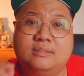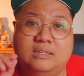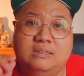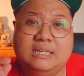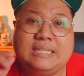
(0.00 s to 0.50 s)

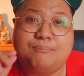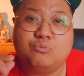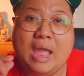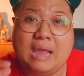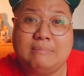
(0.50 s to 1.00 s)
từ cái tập
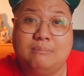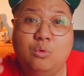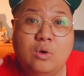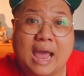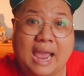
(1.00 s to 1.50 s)
đoàn mà
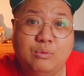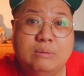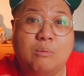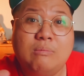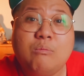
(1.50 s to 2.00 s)
mua lại
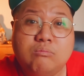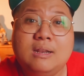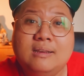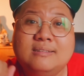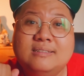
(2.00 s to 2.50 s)
nguyên một lốc đó,
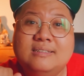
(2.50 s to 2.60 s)
đó